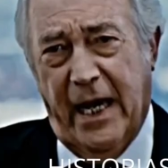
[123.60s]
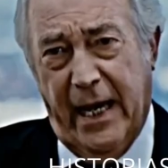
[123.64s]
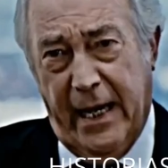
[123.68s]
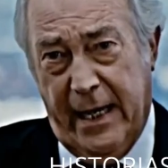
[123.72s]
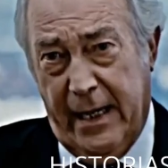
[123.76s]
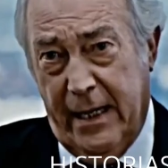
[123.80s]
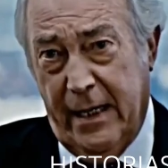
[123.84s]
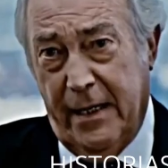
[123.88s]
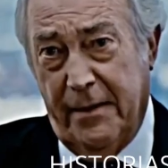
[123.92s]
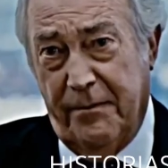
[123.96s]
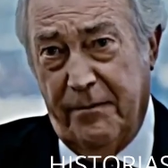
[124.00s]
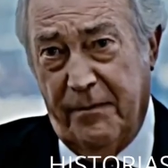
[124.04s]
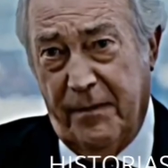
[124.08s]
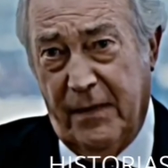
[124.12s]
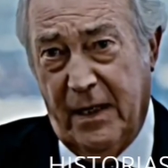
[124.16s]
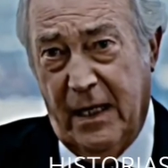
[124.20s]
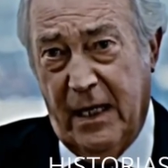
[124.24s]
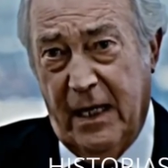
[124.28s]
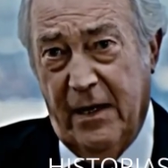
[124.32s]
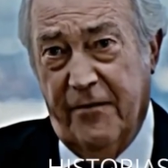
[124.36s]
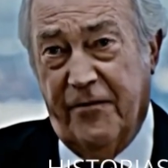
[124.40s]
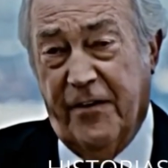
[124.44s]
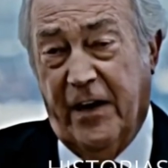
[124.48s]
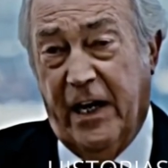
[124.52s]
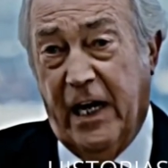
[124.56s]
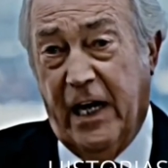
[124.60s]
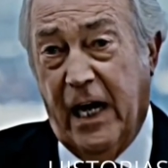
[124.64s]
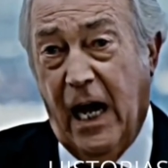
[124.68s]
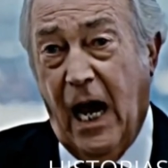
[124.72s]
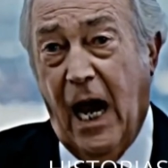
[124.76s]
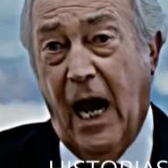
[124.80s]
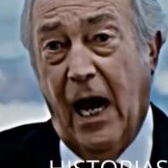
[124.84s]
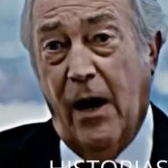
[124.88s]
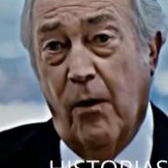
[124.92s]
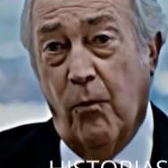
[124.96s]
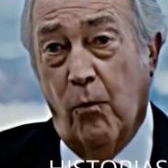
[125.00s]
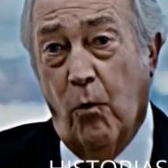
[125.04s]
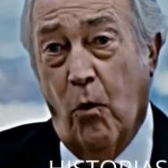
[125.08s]
você diria
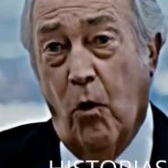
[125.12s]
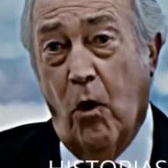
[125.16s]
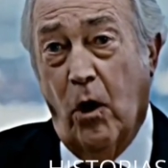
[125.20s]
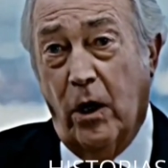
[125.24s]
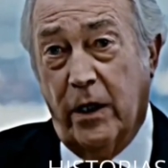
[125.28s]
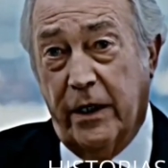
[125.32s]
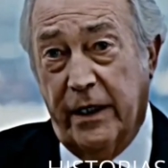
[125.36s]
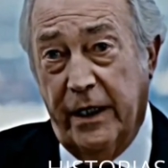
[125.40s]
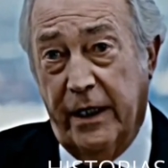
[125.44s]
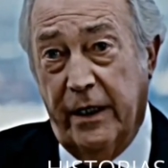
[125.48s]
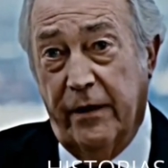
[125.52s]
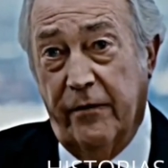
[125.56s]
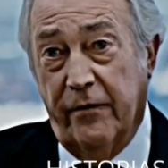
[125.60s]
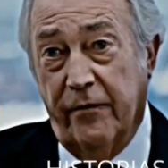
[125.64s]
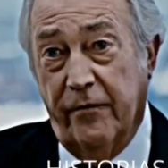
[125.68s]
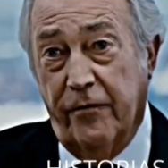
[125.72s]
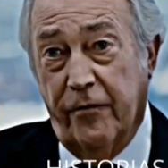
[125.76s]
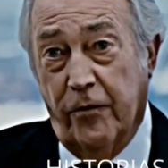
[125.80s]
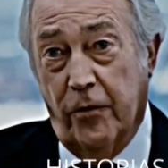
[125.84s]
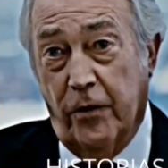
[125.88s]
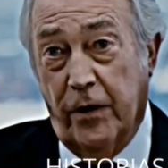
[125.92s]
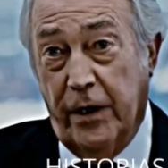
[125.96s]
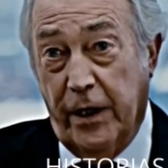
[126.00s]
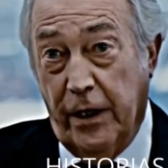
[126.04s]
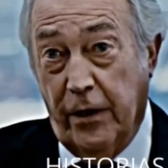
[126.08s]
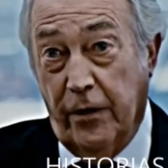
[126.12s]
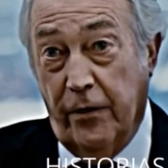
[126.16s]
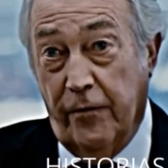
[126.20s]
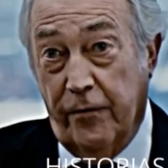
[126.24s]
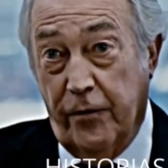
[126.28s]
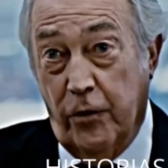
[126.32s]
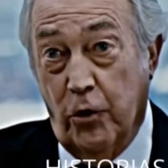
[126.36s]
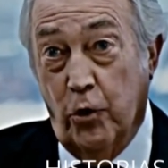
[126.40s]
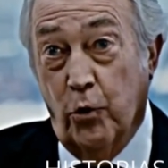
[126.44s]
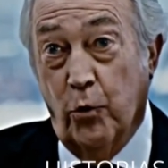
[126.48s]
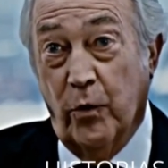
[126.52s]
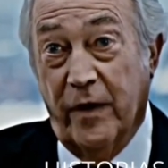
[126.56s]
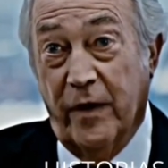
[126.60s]
se alguém viesse aqui fazer
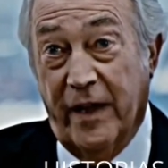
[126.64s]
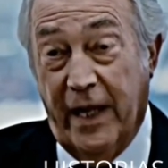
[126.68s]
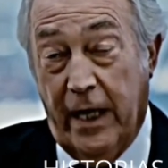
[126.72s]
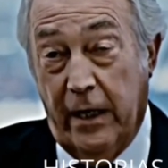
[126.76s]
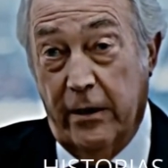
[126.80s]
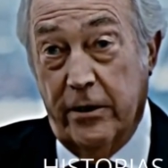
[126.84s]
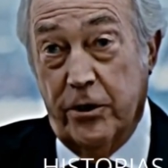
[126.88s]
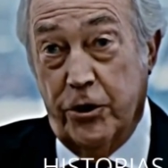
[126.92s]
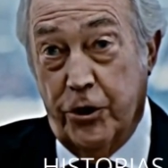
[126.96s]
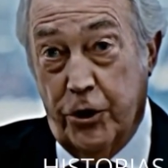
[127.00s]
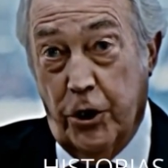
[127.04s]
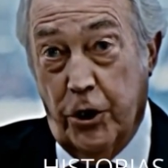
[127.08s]
uma entrevista